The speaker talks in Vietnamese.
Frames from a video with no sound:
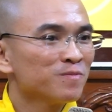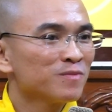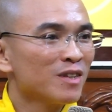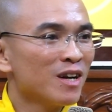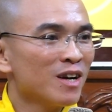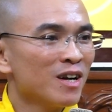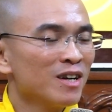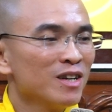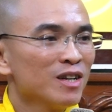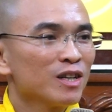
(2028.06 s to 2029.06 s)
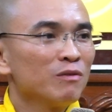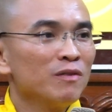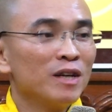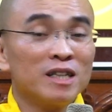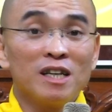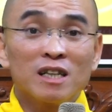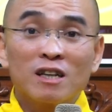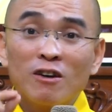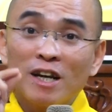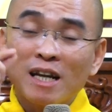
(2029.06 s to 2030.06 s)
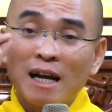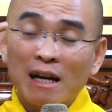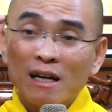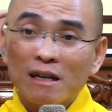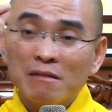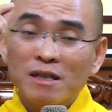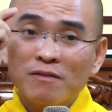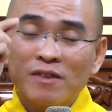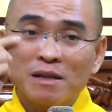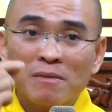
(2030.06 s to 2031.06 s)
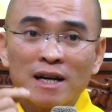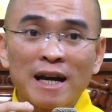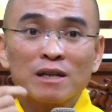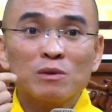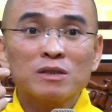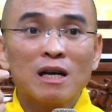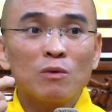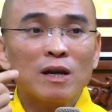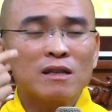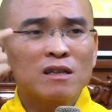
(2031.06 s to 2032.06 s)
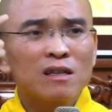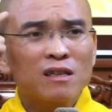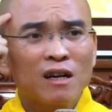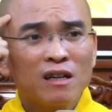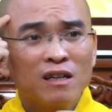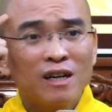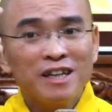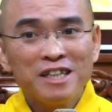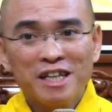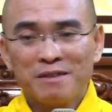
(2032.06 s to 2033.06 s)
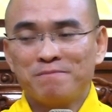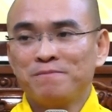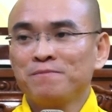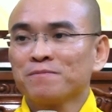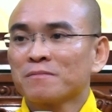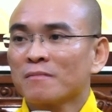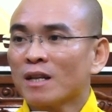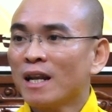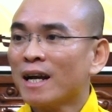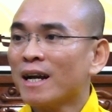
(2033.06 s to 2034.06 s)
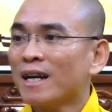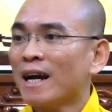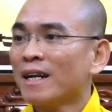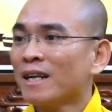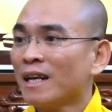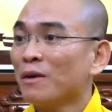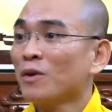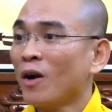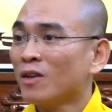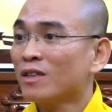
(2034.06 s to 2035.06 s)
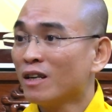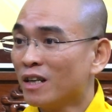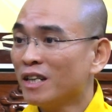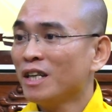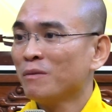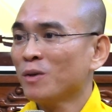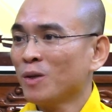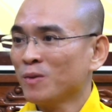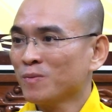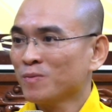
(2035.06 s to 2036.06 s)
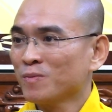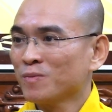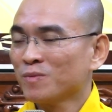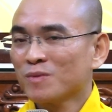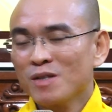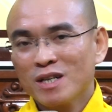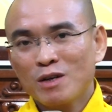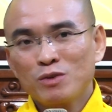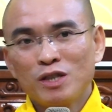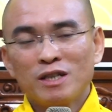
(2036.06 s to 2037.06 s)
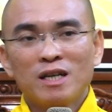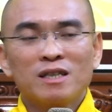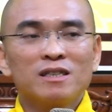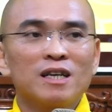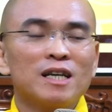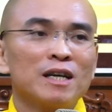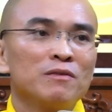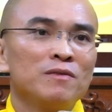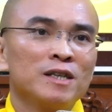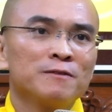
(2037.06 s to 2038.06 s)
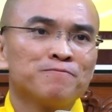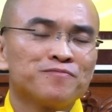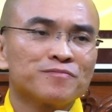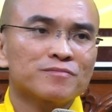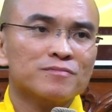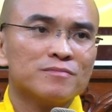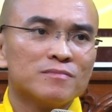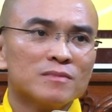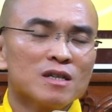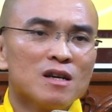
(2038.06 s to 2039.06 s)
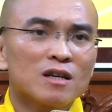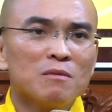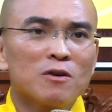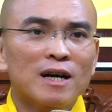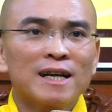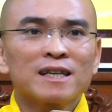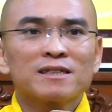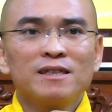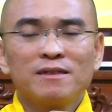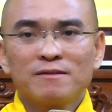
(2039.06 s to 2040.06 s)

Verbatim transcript: Đó. Thưa quý vị, thì có nghĩa là những vị mà càng tu sâu là từng ý niệm, là các ngài đã theo dõi từng ý niệm rồi. Câu chuyện là như thế này quý vị. Có một anh ăn xin.